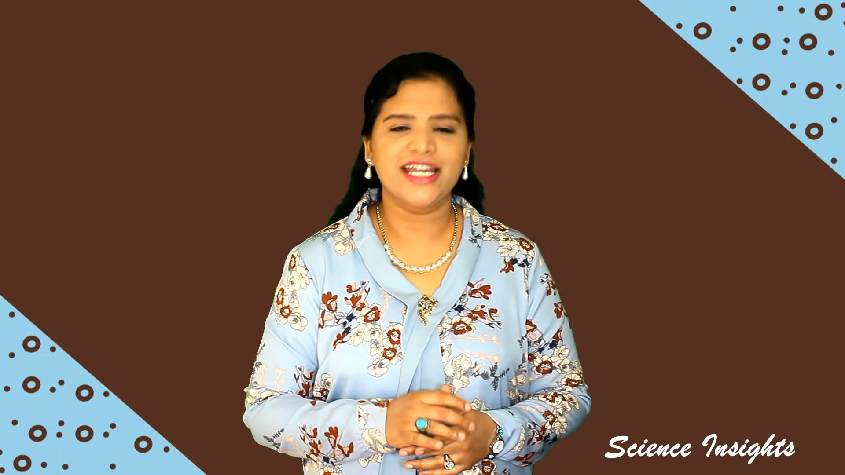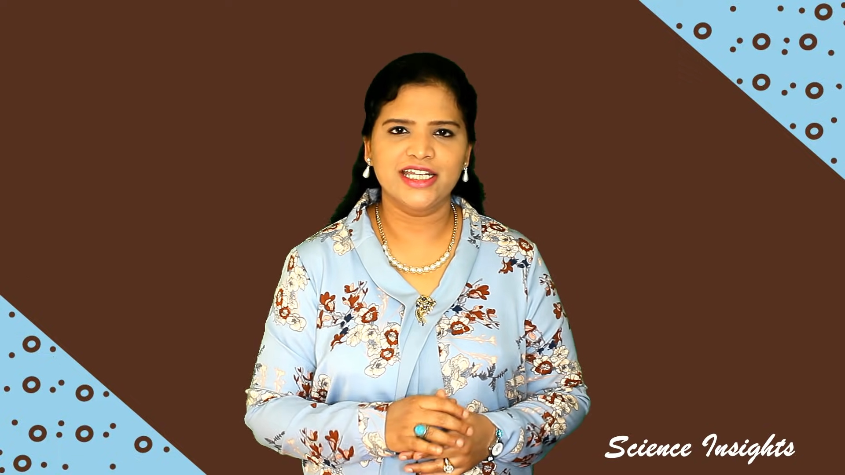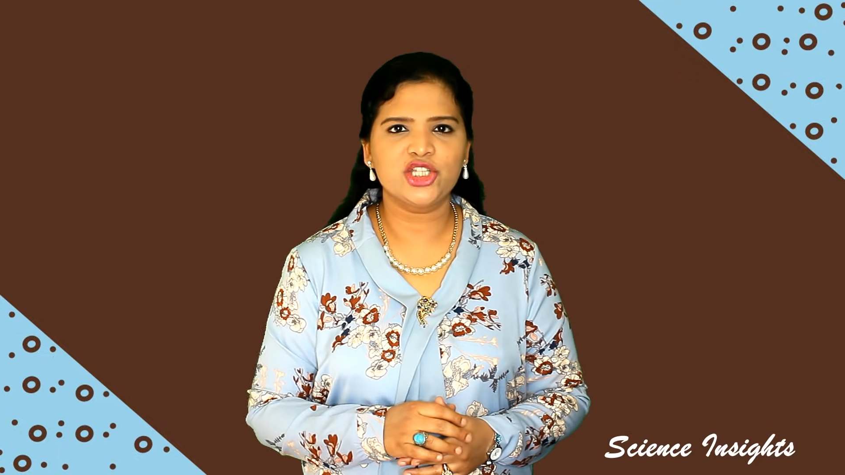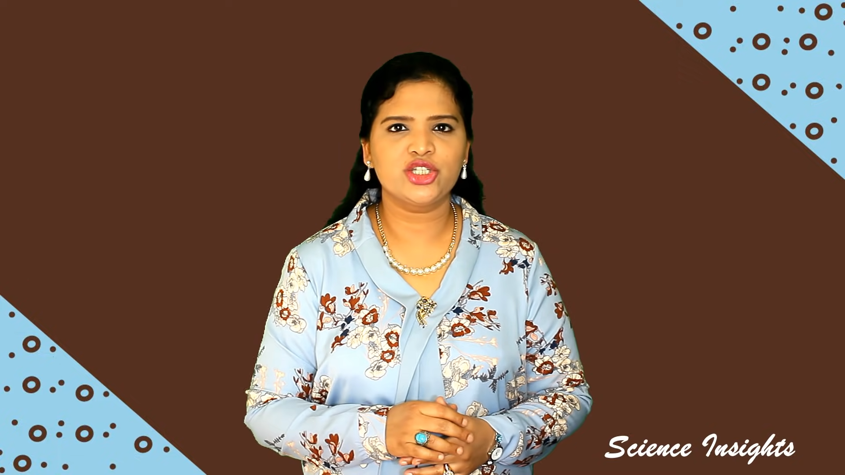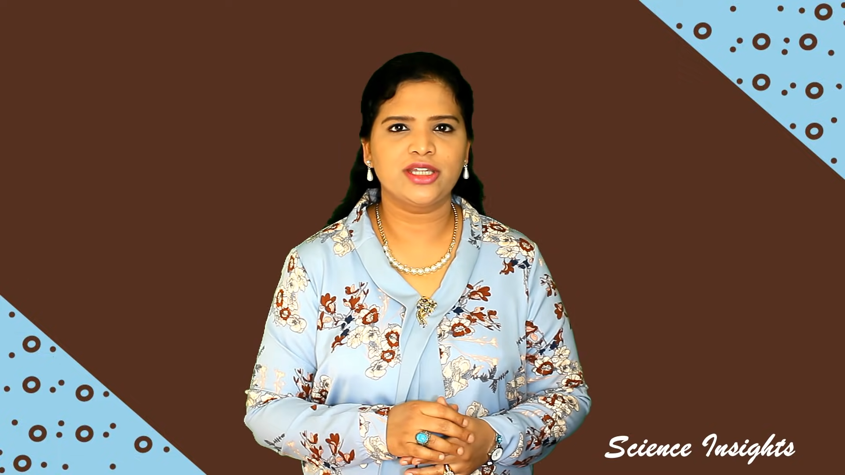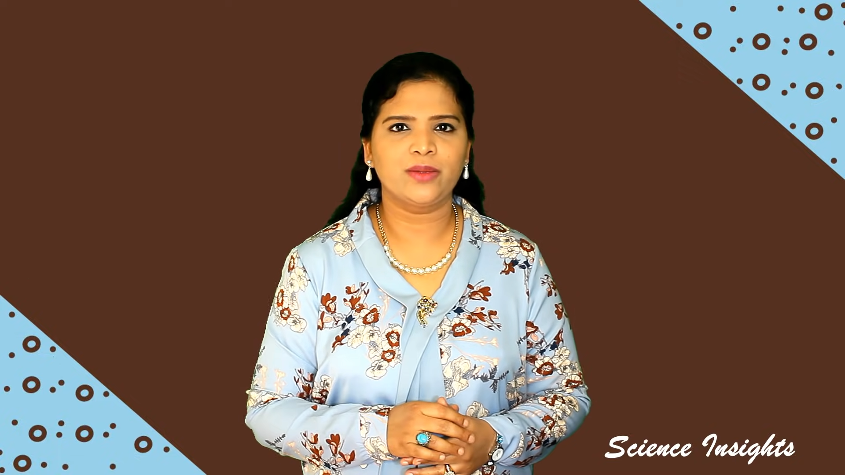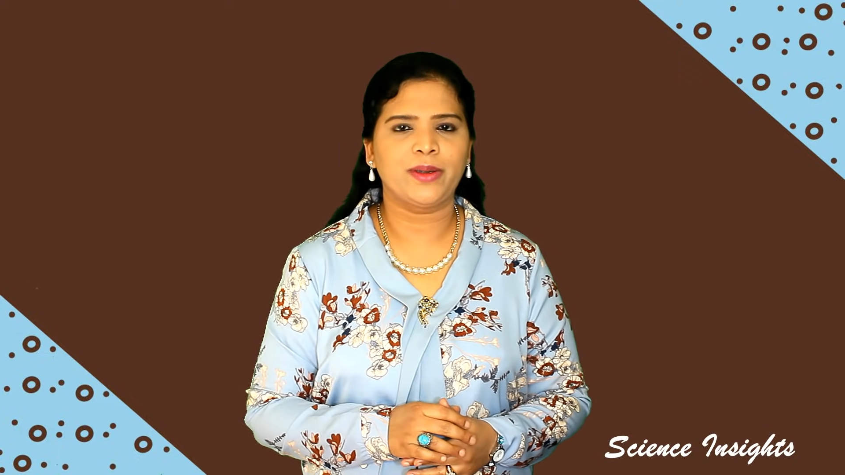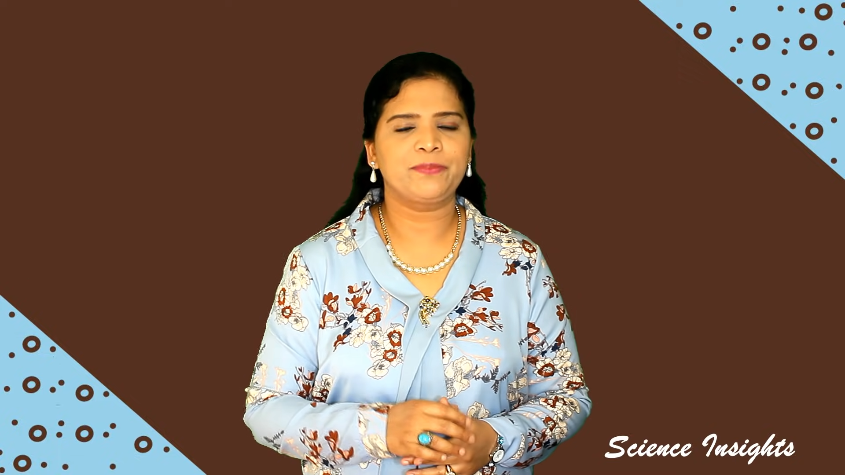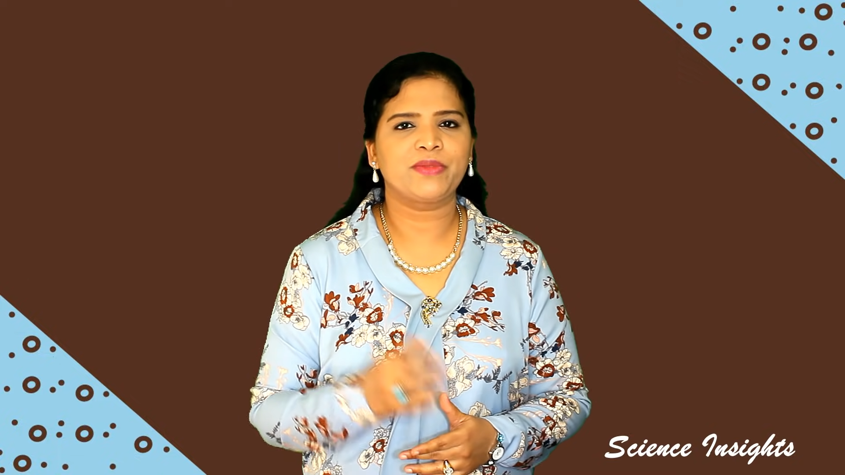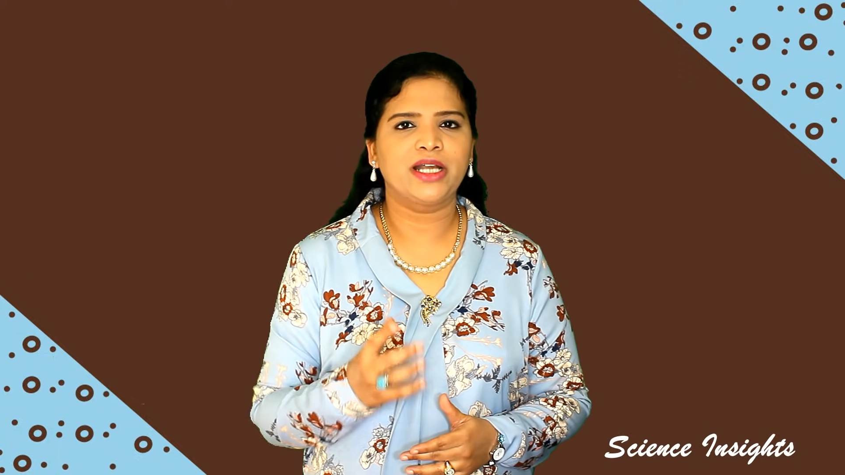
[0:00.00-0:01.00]
எனர்ஜி
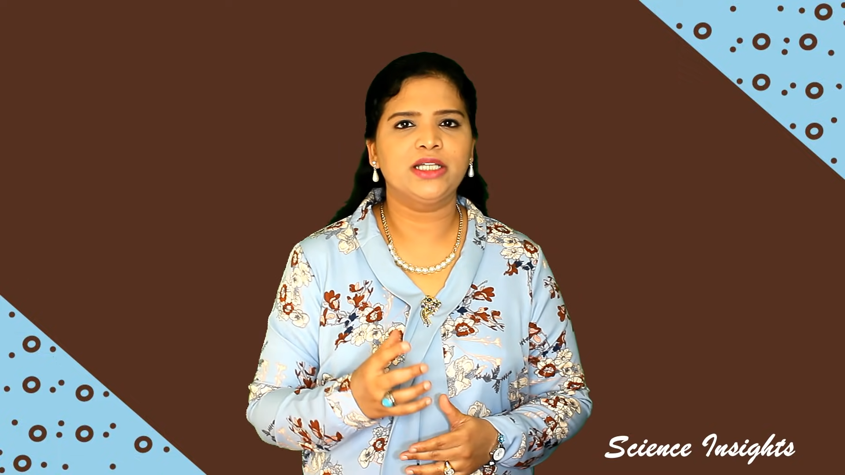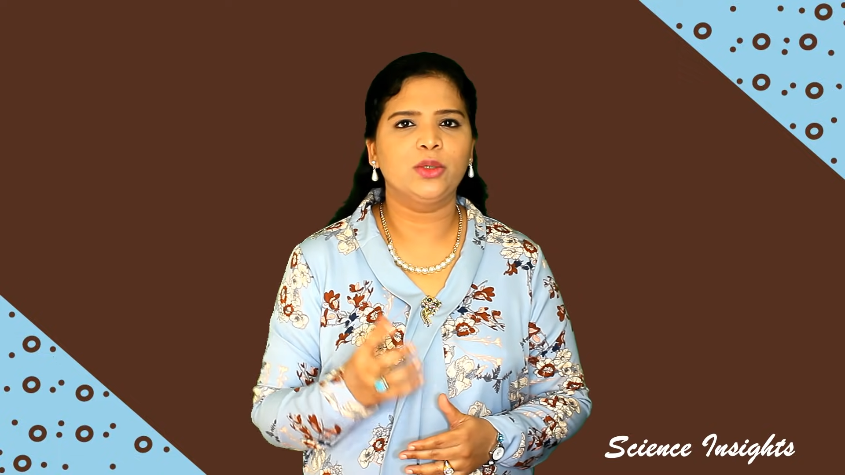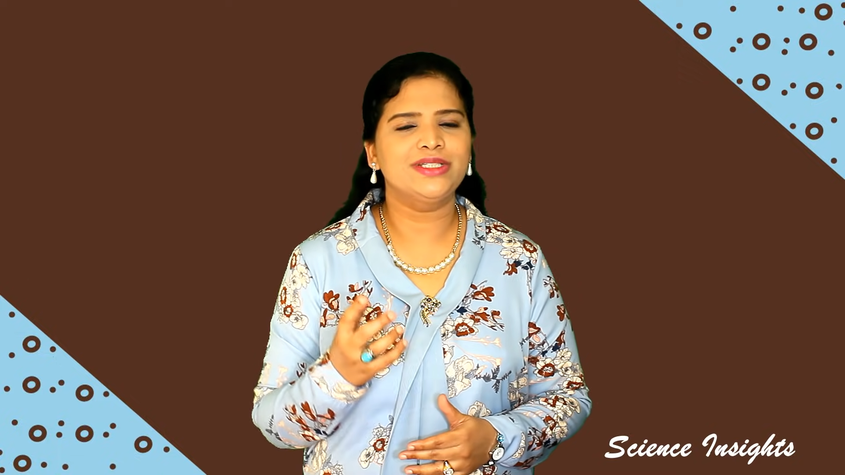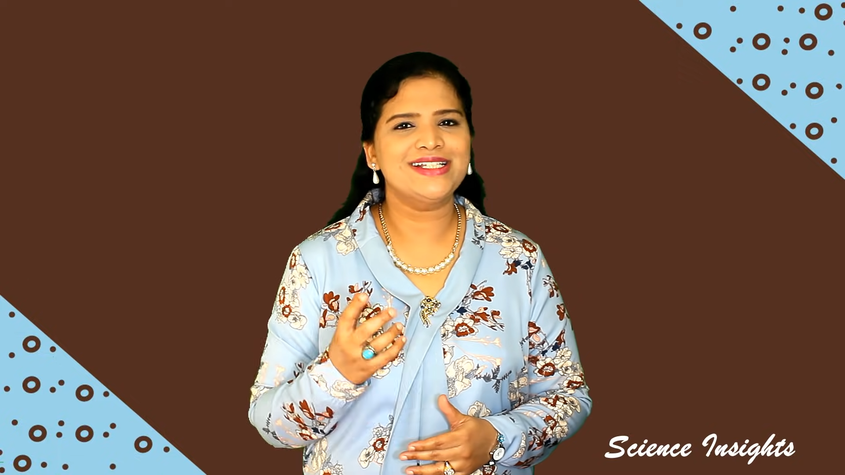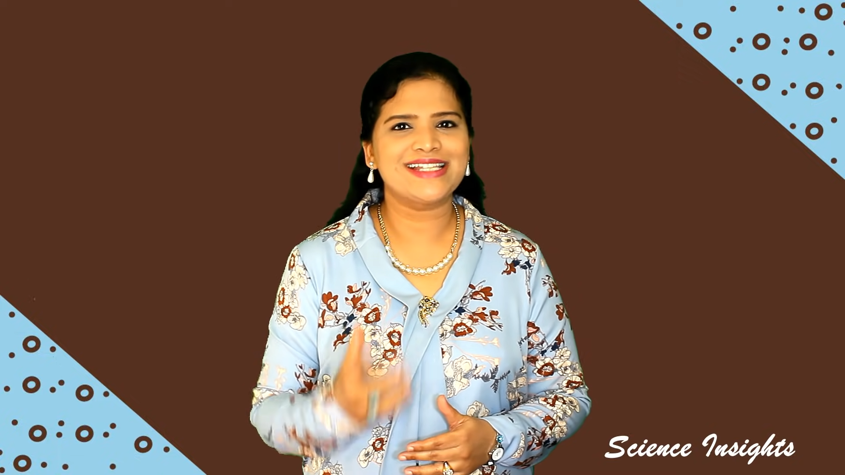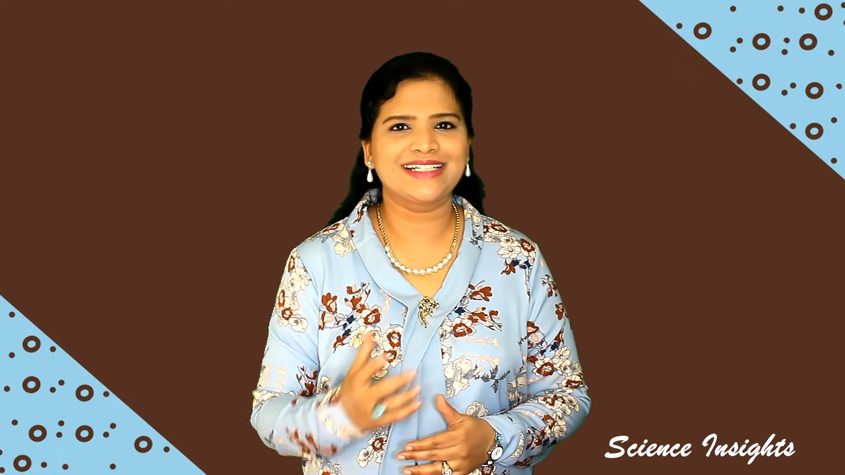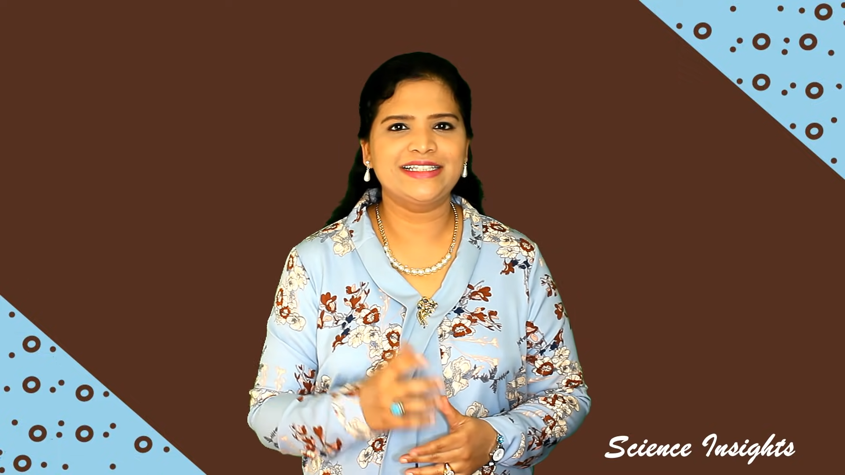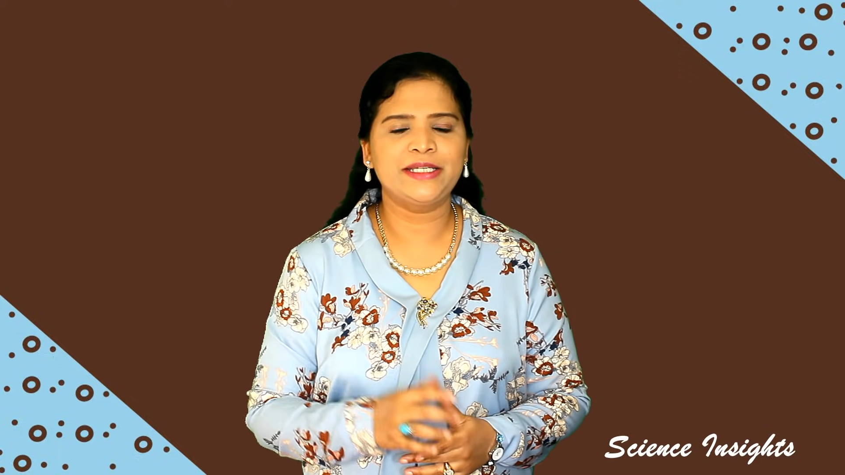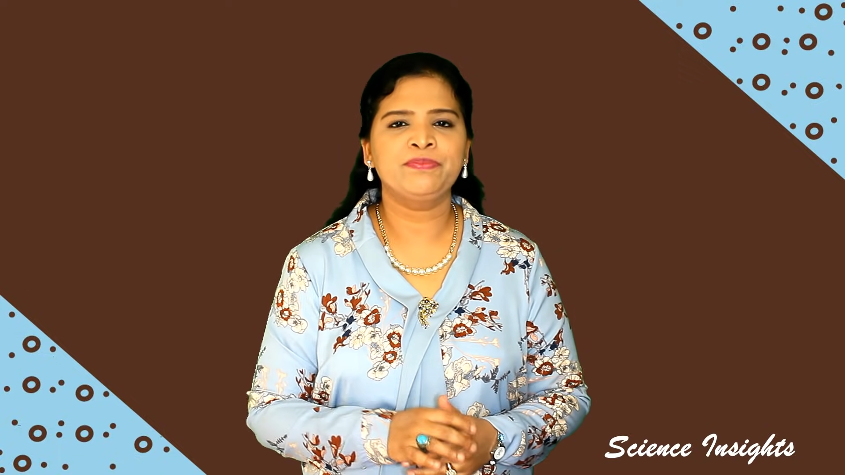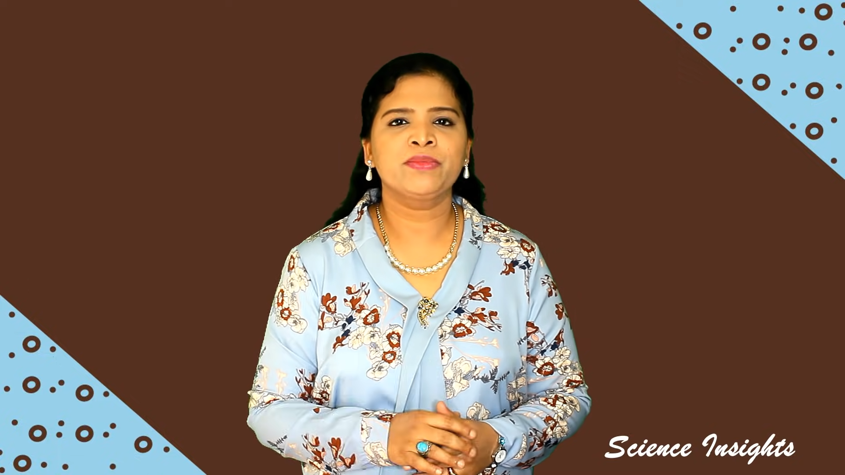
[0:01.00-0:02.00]
தேவை அதாவது
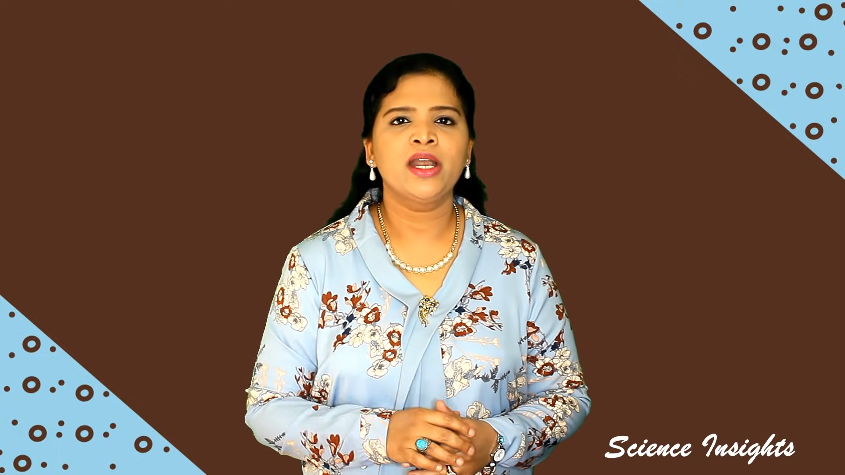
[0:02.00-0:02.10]
சக்தி